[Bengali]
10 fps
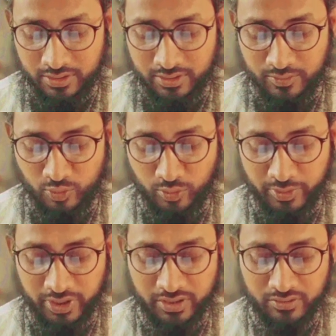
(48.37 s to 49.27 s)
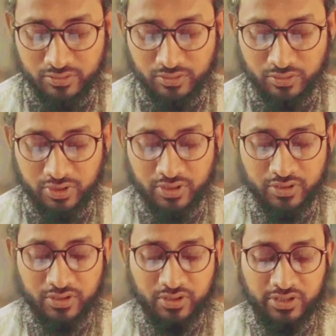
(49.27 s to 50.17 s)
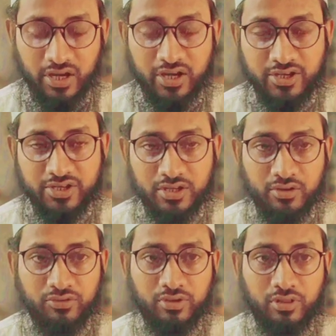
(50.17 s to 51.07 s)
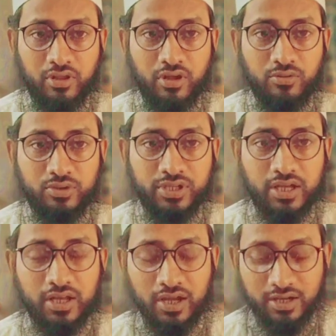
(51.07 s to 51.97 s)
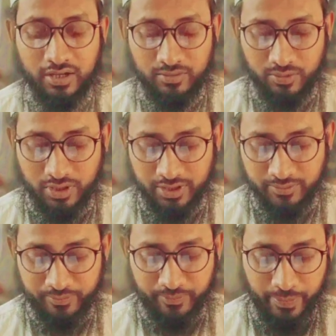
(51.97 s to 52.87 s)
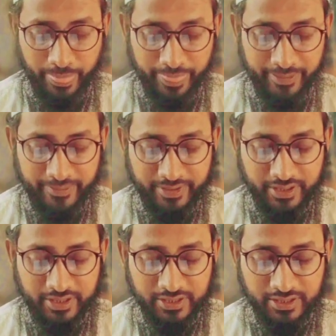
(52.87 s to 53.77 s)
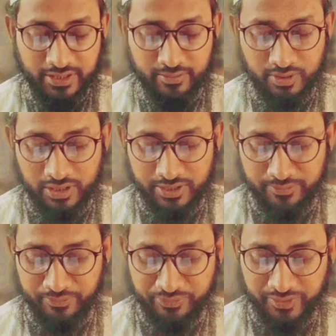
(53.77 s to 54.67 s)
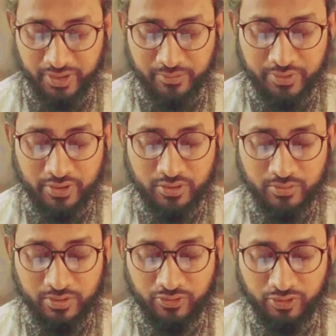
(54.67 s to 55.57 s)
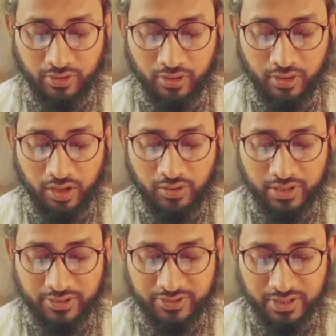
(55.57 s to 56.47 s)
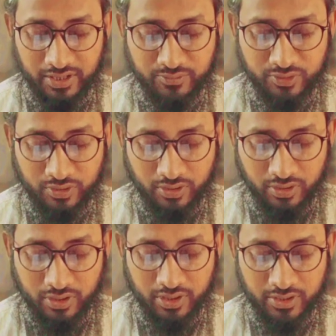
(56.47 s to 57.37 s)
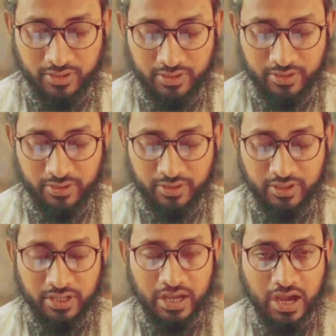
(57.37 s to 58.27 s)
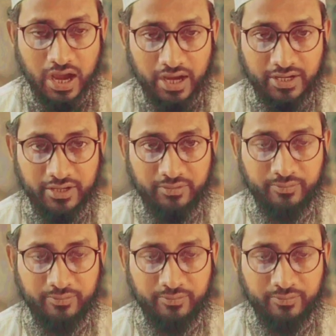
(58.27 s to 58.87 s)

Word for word: যে মুমিন জননী হজরত আয়েশা রাজিয়াল্লাহু তাআলা আনহা বলেন তিনি বলেন প্রিয় নবী সাল্লাল্লাহু আলাইহি সাল্লাম জোহরের আগে